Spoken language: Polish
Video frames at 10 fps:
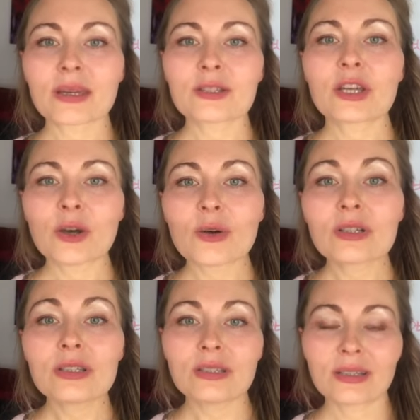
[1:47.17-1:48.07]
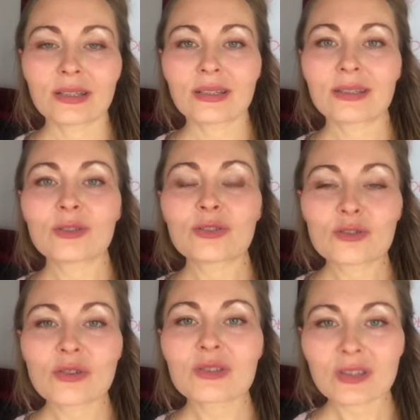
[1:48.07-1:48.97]
Teorii
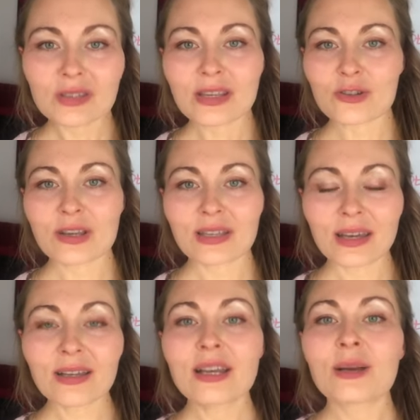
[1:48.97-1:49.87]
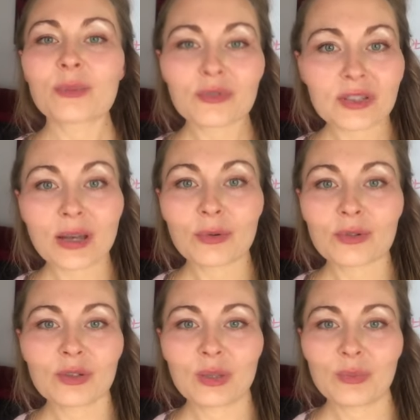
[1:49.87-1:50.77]
dotyczących starzenia powstało
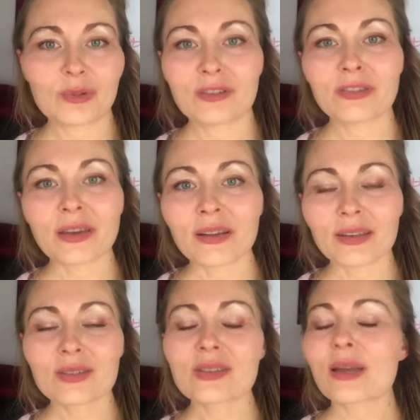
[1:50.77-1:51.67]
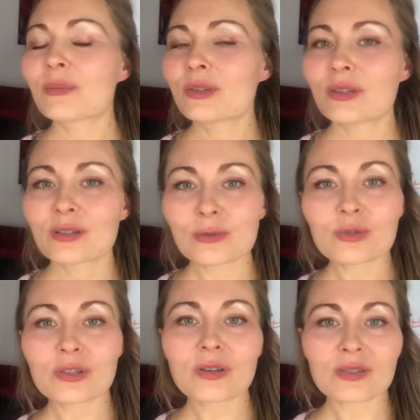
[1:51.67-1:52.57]
do tej pory wiele. Znamy
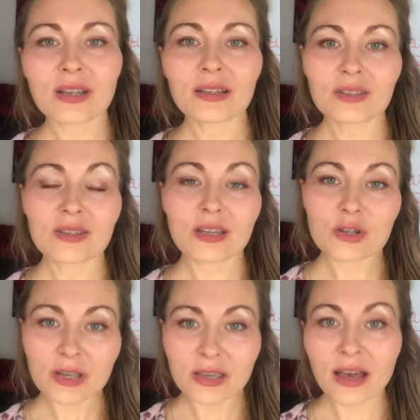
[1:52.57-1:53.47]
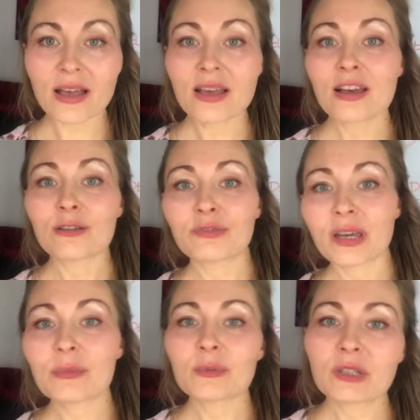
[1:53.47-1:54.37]
różne oznaki starzenia,
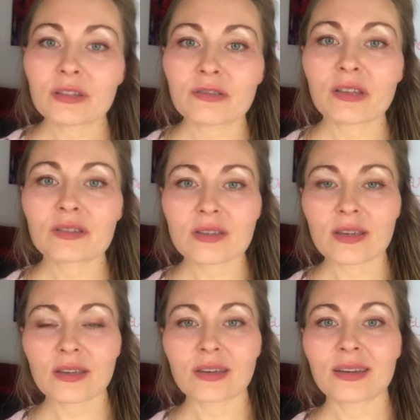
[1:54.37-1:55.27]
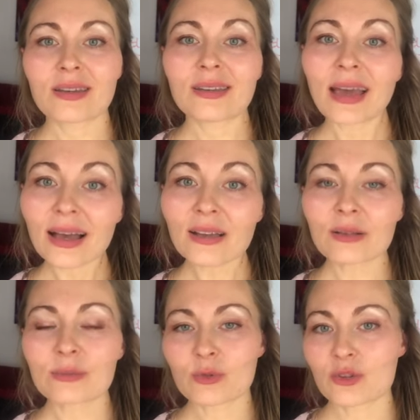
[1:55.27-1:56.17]
wiemy mniej więcej jak
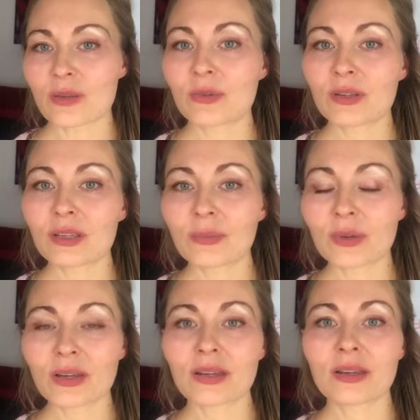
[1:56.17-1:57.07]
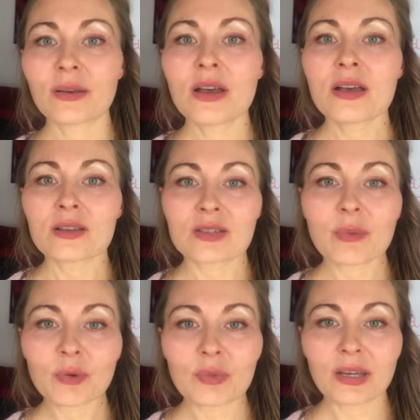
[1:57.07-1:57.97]
możemy im
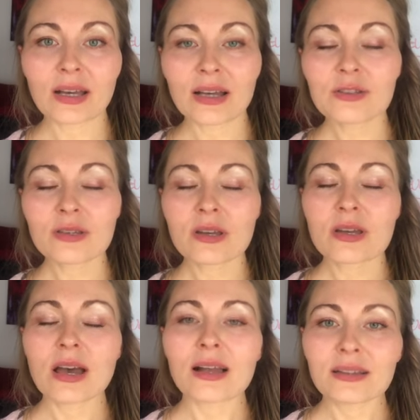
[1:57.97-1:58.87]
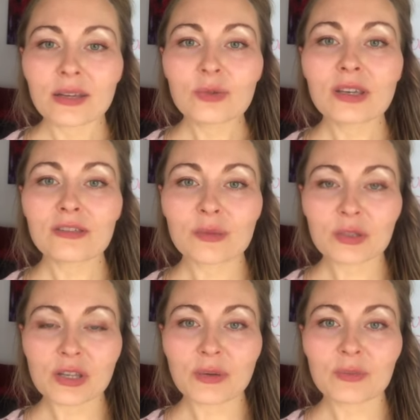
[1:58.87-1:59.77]
zapobiegać, ale ja tutaj Wam
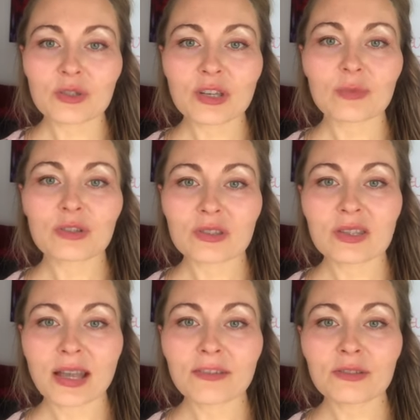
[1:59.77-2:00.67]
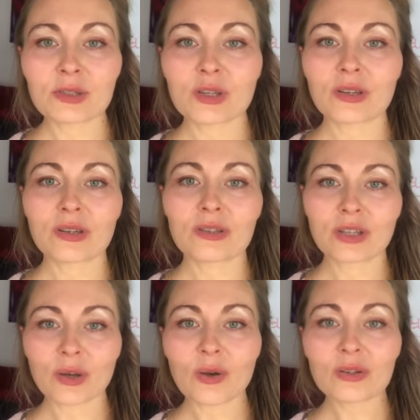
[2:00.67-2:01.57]
chciałam dzisiaj przedstawić e,
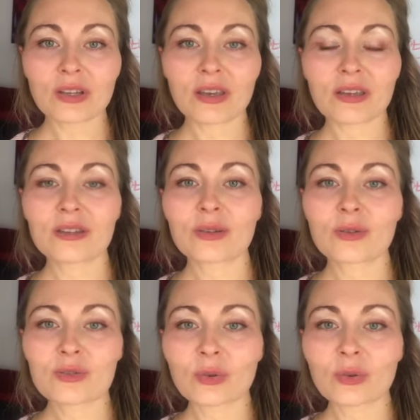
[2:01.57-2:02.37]
teorię jednego z